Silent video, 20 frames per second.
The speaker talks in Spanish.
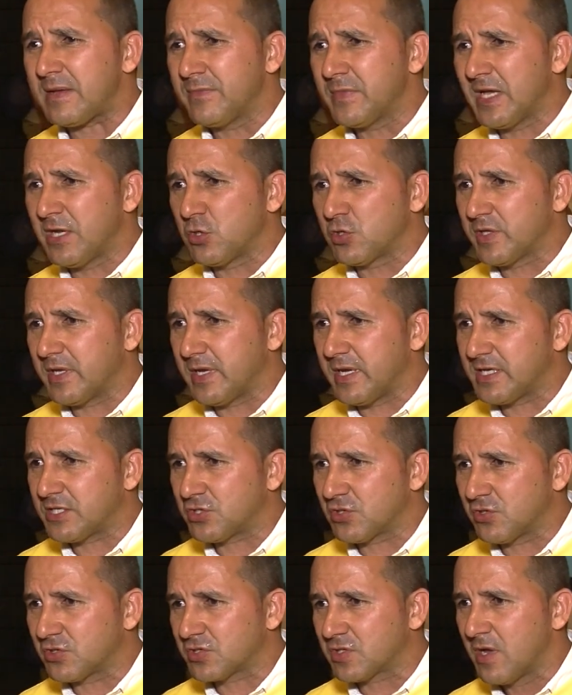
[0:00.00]
de los
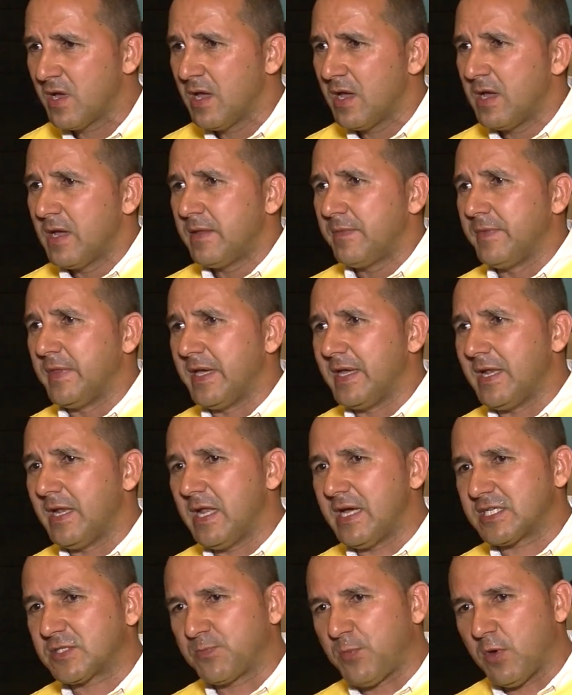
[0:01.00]
derechos de
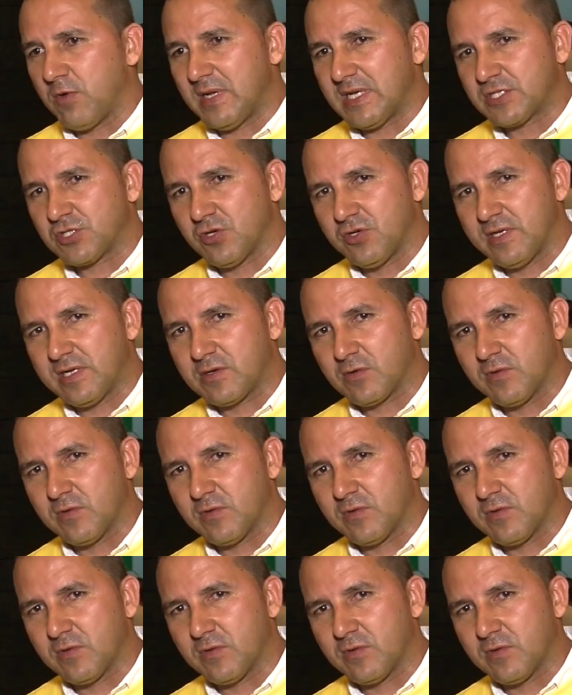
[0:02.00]
las poblaciones